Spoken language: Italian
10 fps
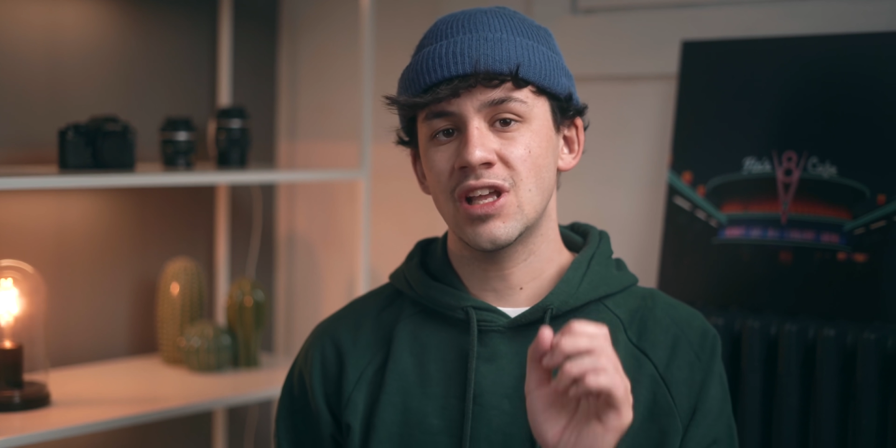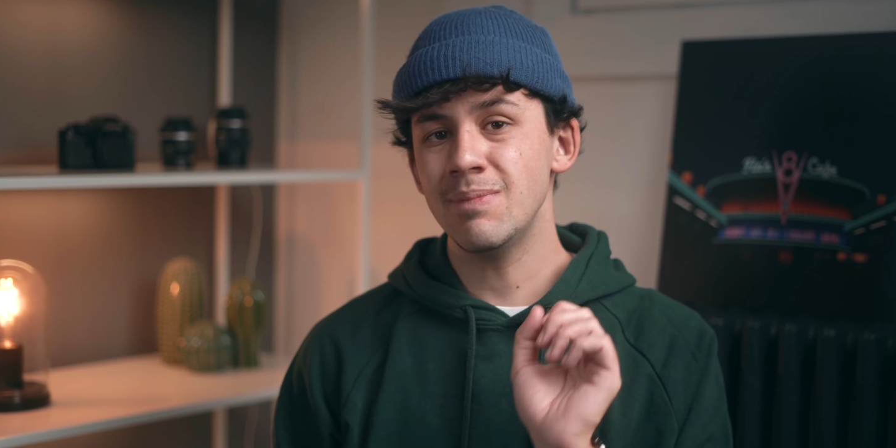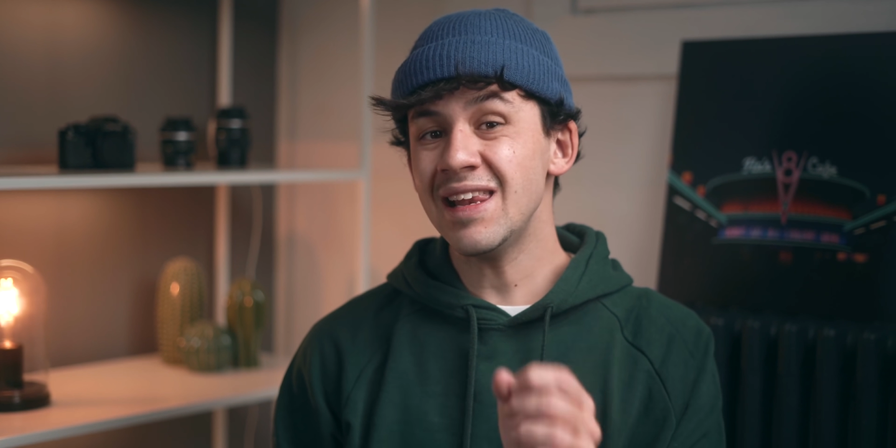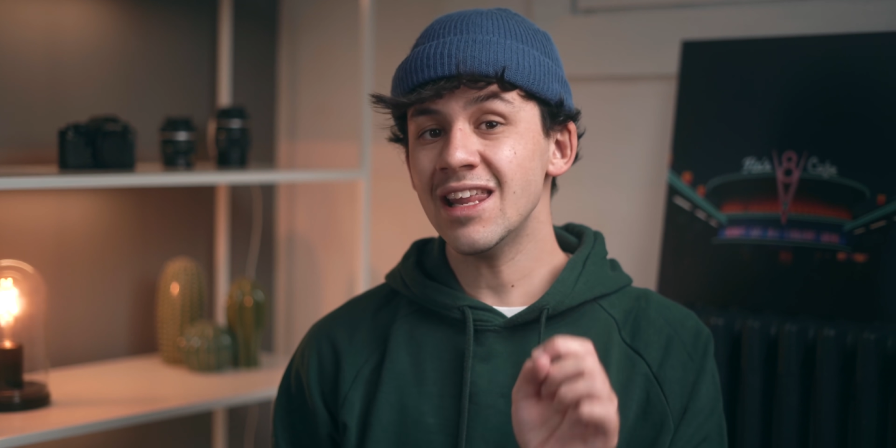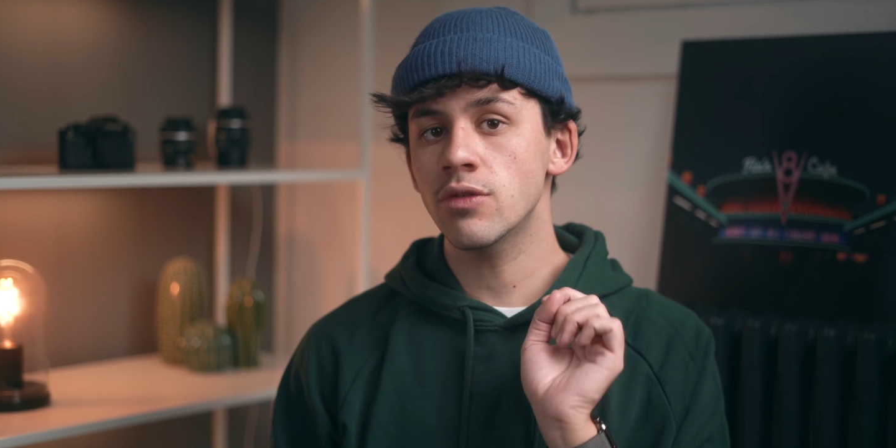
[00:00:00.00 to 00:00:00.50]
nel
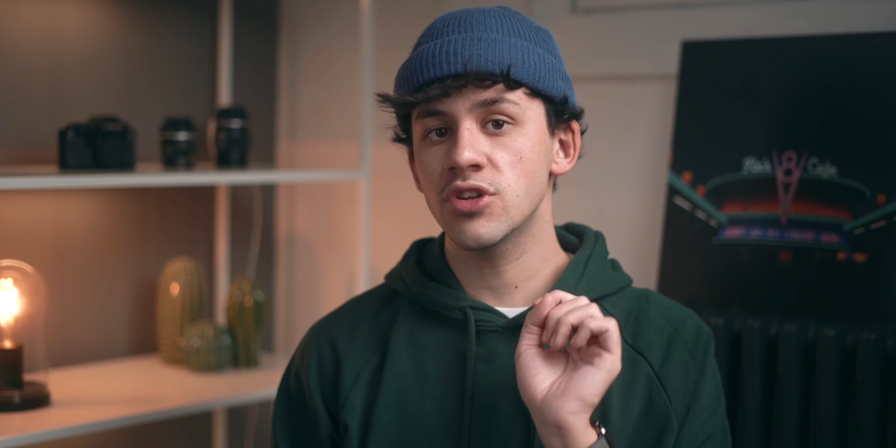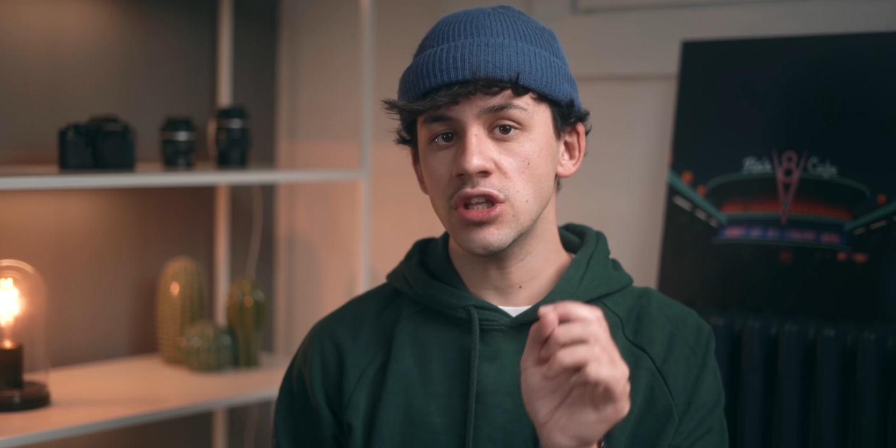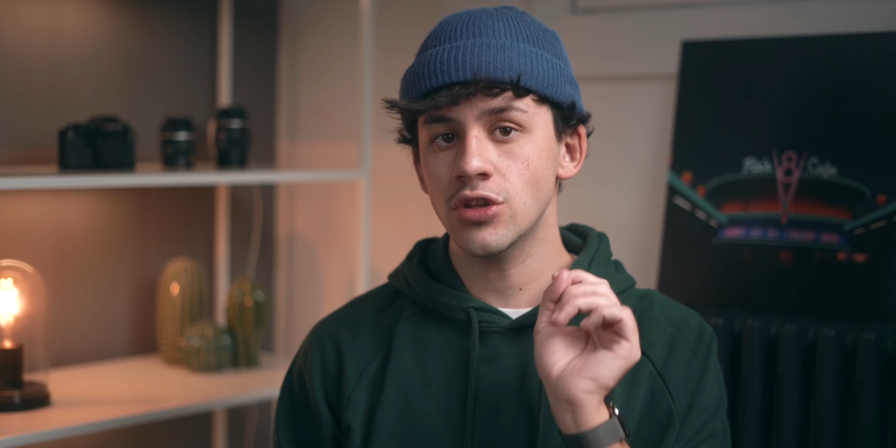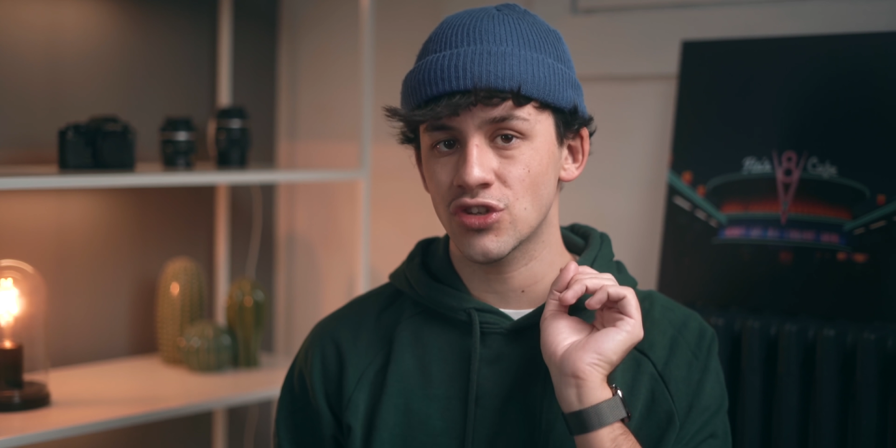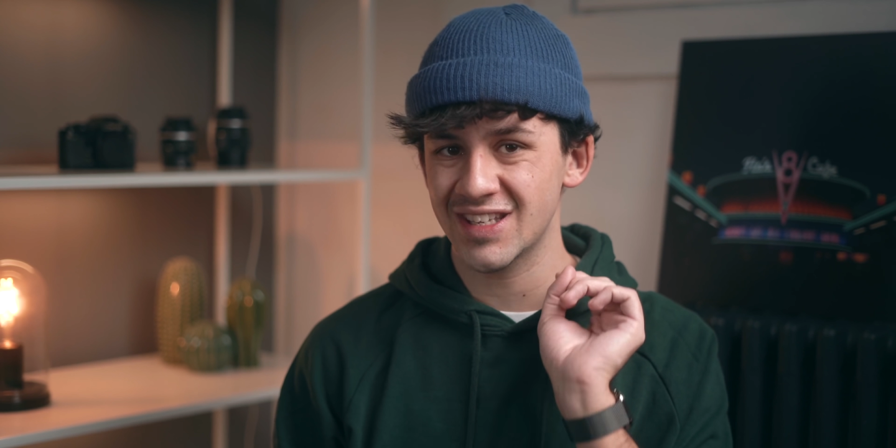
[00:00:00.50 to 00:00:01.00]

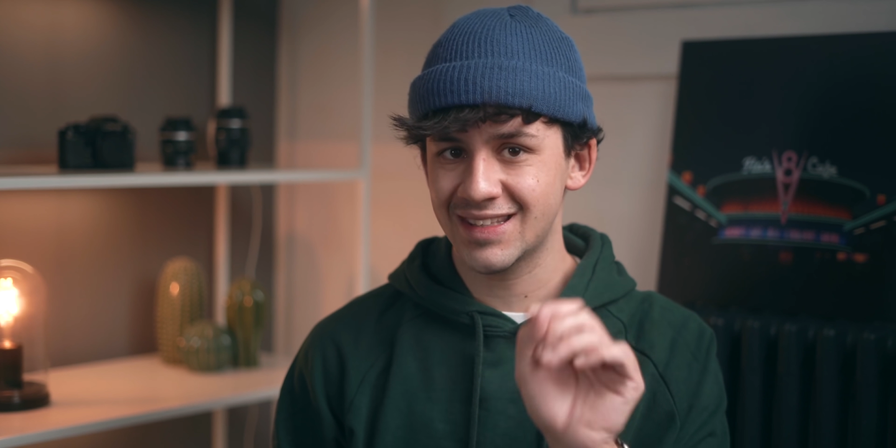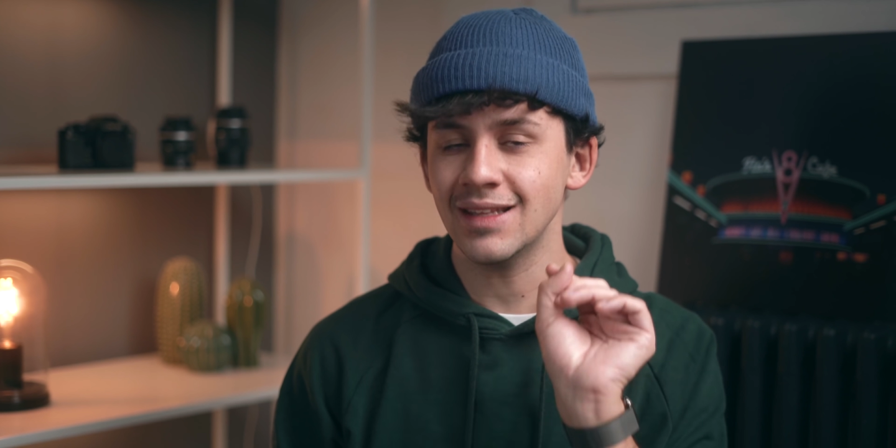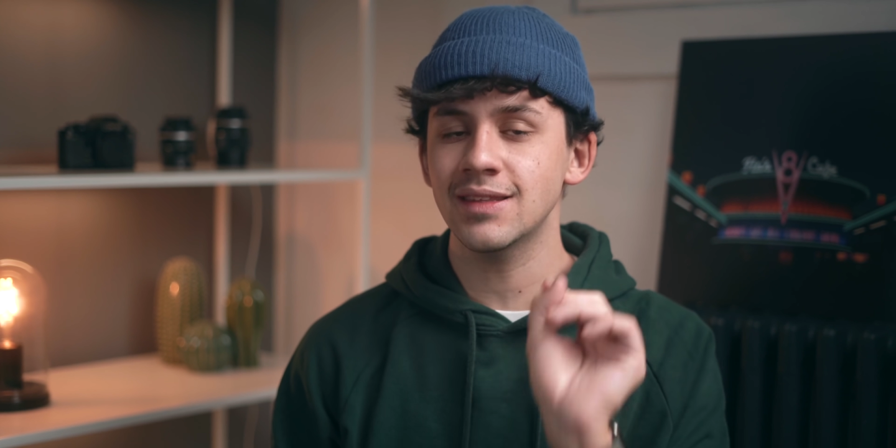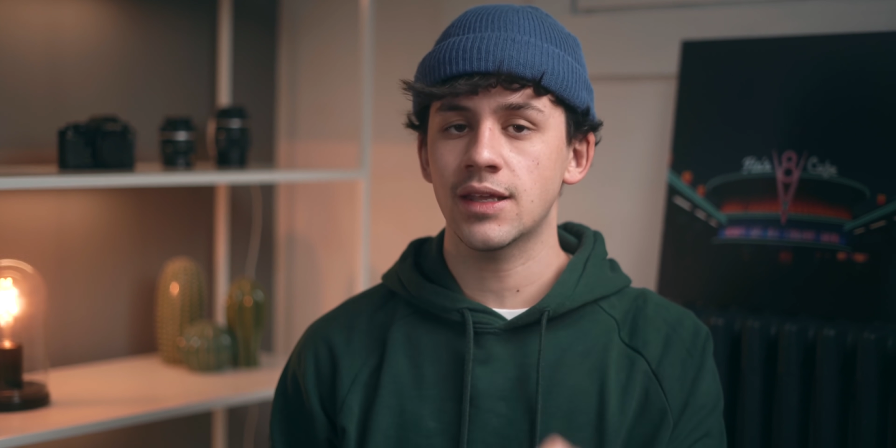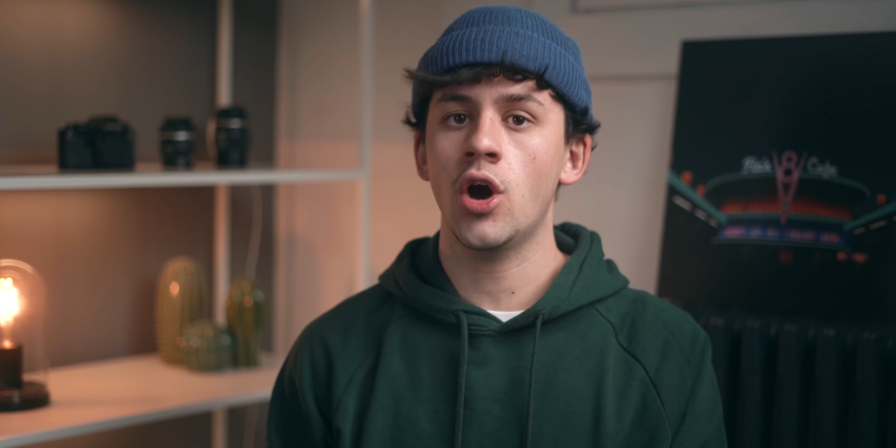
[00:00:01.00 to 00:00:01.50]

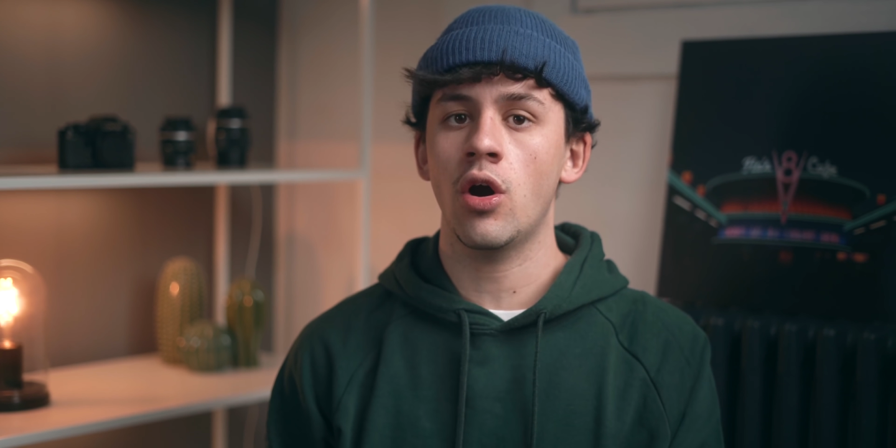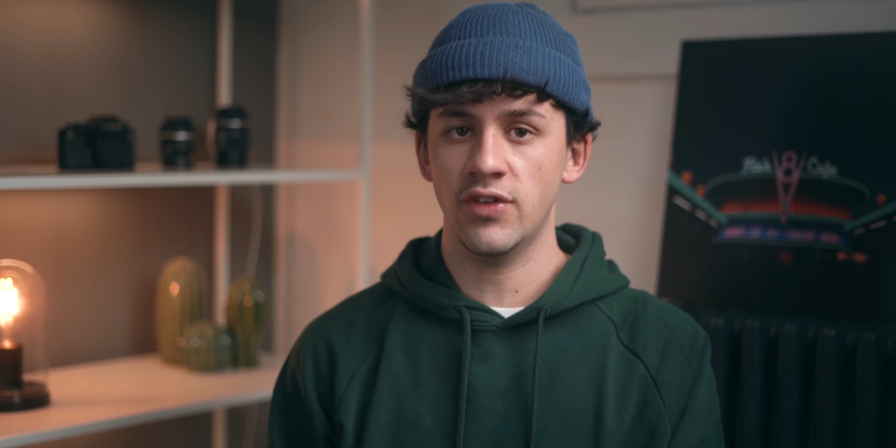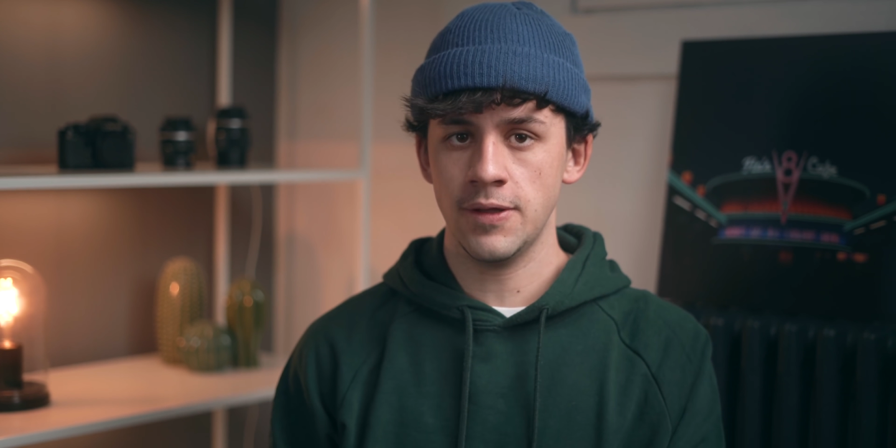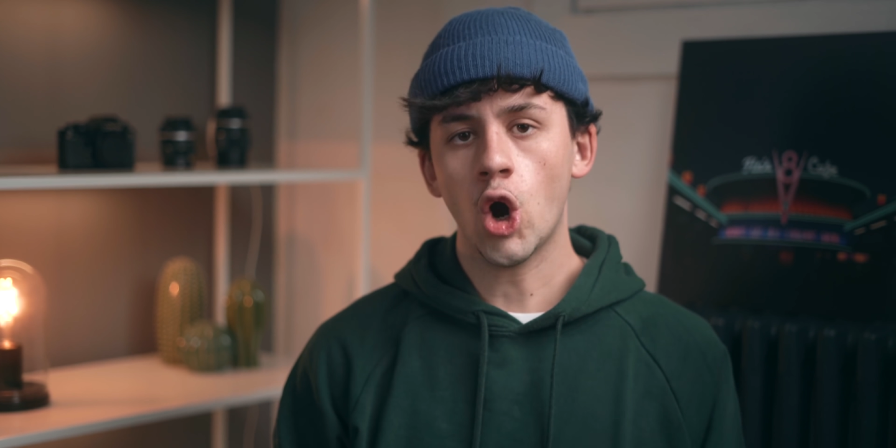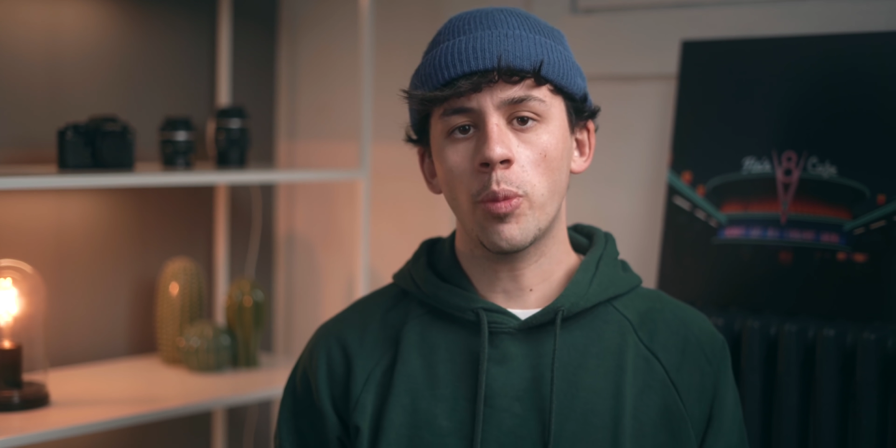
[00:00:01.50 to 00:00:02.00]

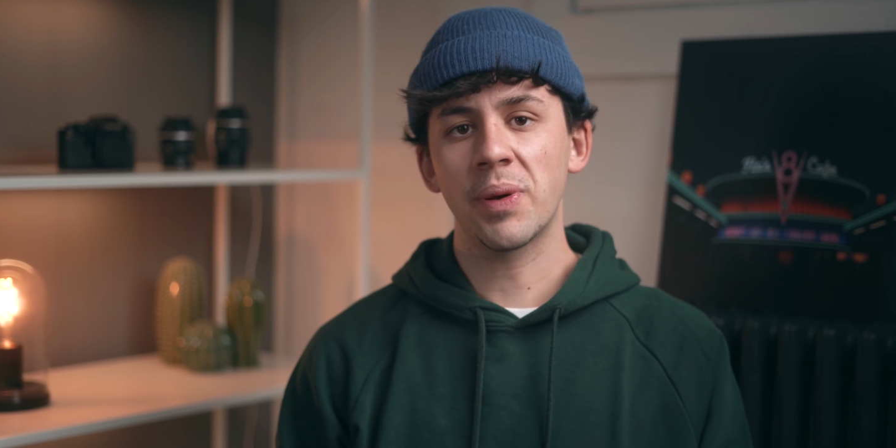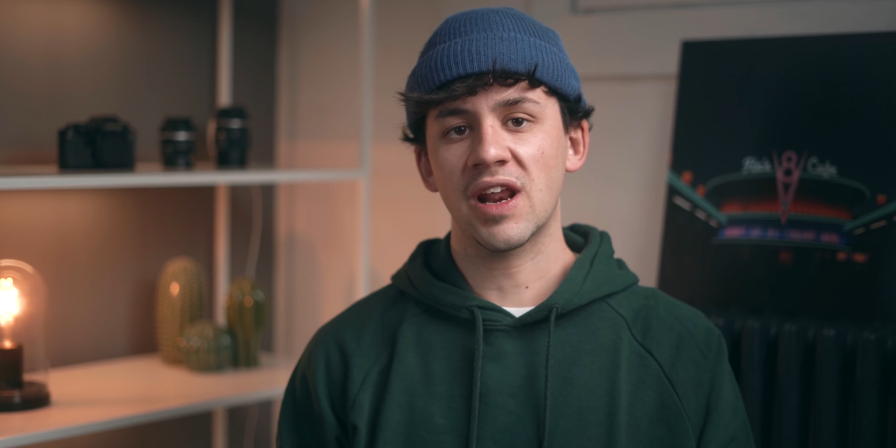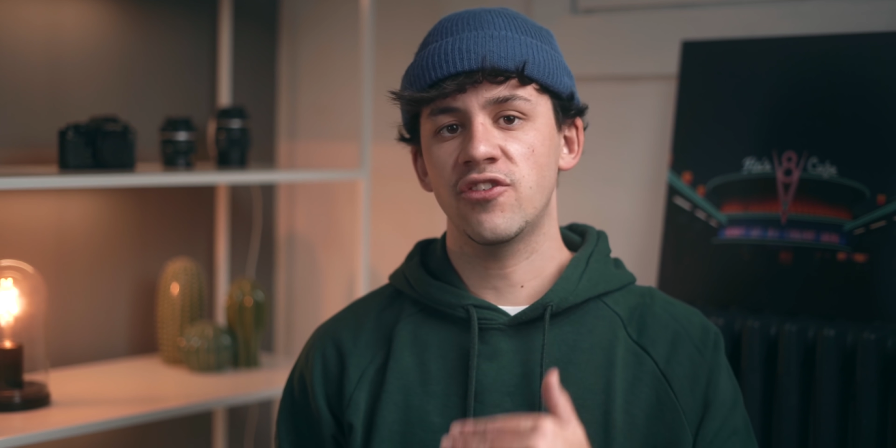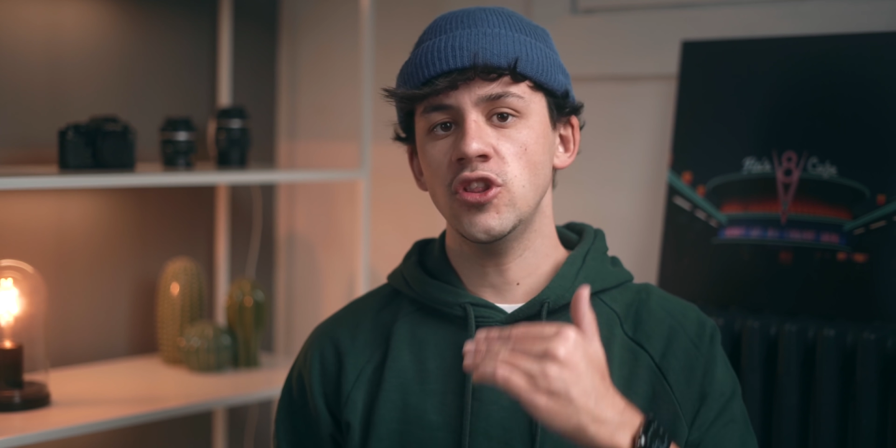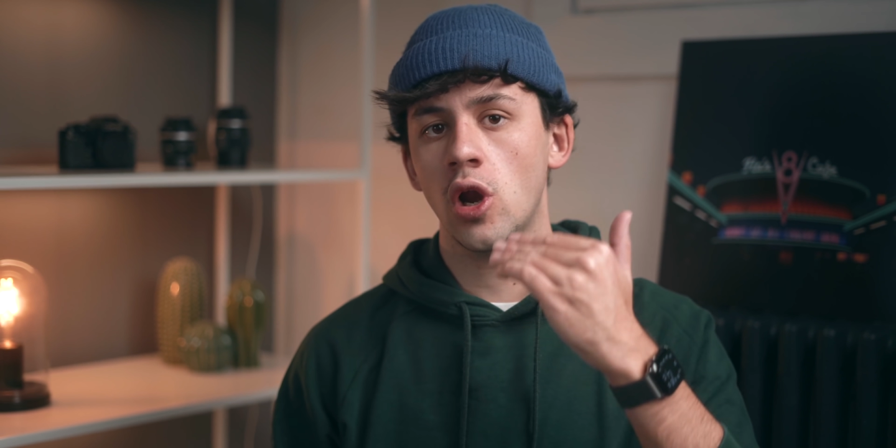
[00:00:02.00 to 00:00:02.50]
1979, opera fino